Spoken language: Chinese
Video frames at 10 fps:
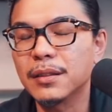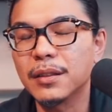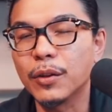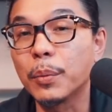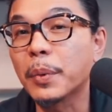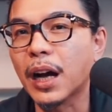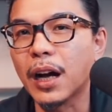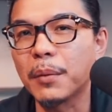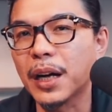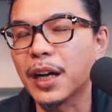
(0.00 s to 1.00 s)
我们卡哈
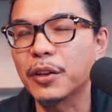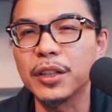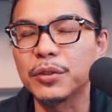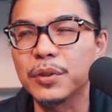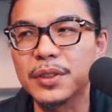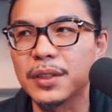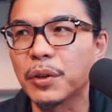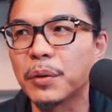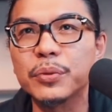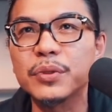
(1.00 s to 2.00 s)
马卡有很多资
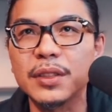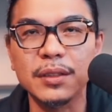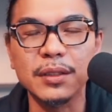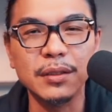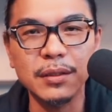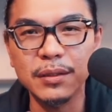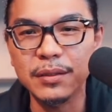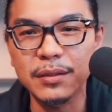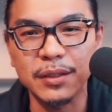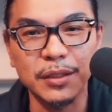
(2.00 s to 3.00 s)
源，不只是
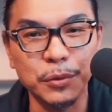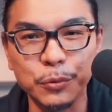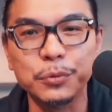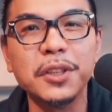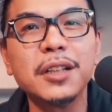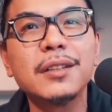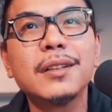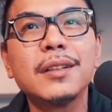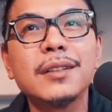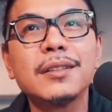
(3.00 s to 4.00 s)
植物的，
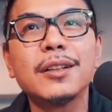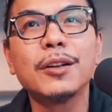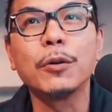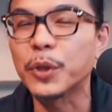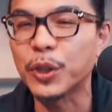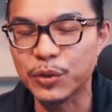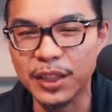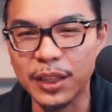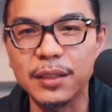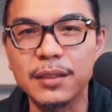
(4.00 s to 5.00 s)
我们有
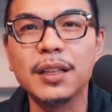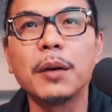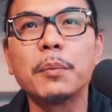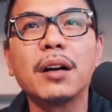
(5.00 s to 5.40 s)
金银财宝。